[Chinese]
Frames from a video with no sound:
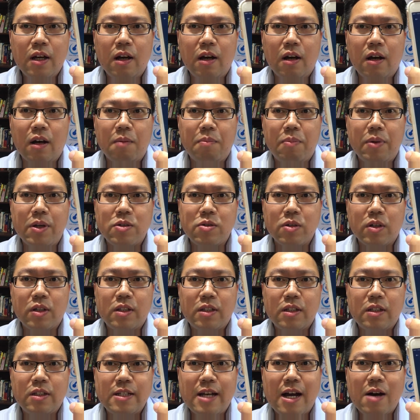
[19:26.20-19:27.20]
呃，比如说
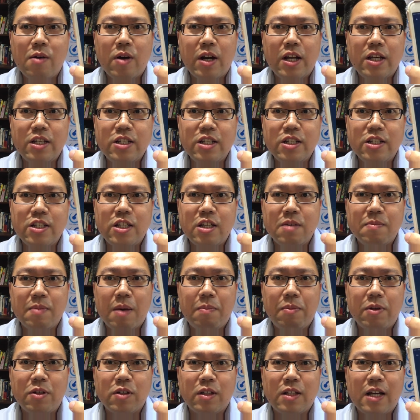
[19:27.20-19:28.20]
相关的信息嘛，
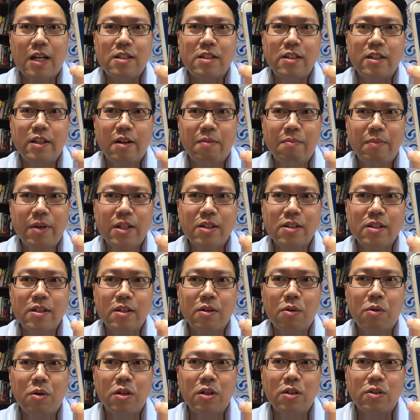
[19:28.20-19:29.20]
比如说他自己的名
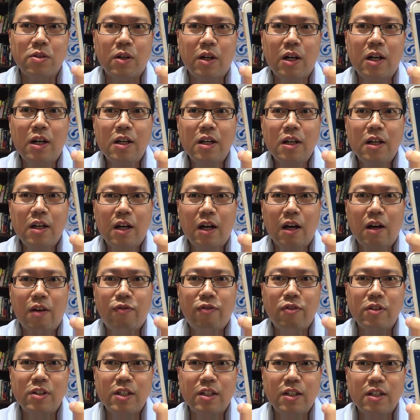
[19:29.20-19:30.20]
字，或者说啊
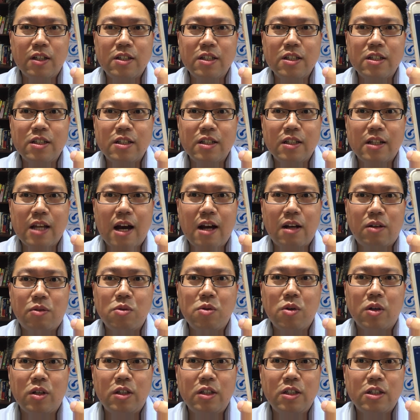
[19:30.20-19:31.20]
父亲的信息，他
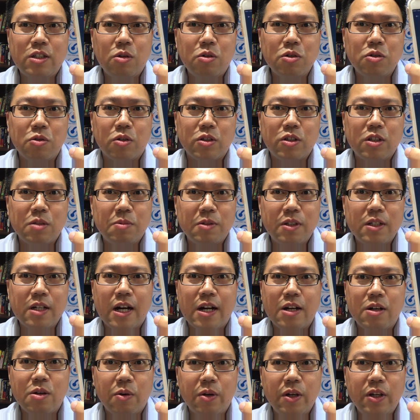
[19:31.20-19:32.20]
如果一搜索，是不是
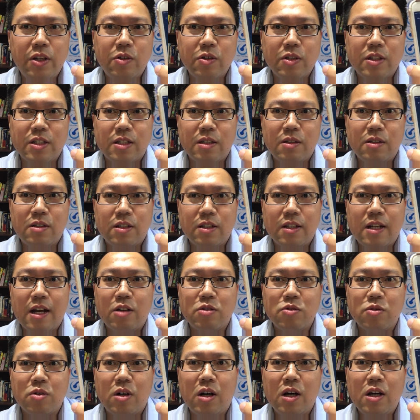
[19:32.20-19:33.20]
很容易就知
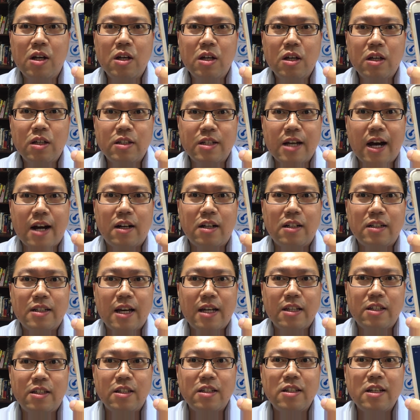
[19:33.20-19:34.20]
道说家人
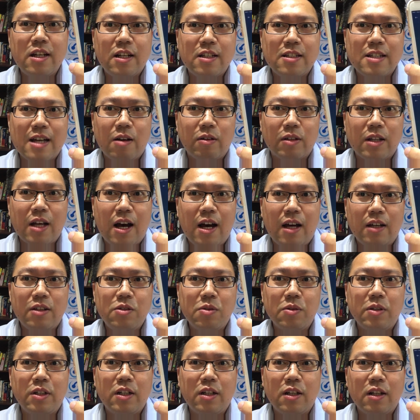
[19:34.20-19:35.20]
在急切的找他？
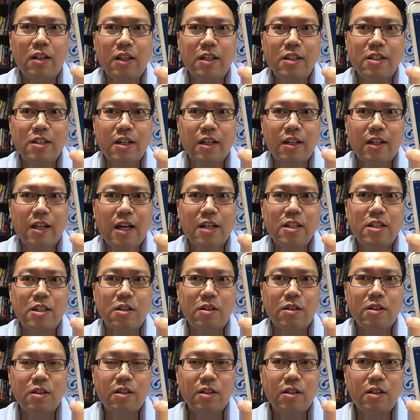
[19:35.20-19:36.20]
就你的理解，他
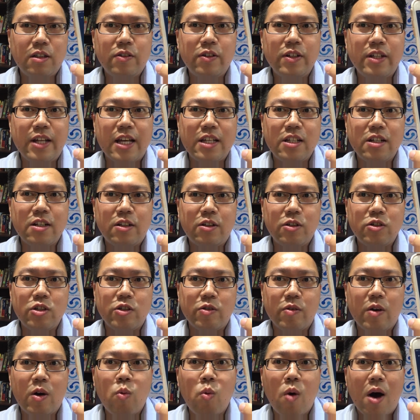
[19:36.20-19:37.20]
喜因为年轻人都
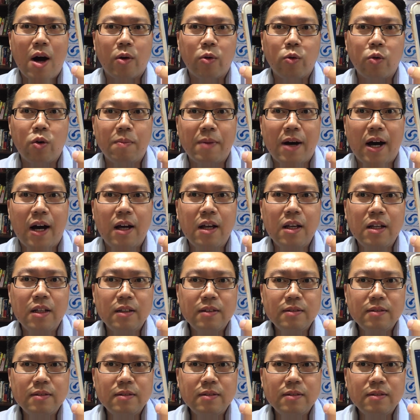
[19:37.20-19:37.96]
喜欢网络嘛，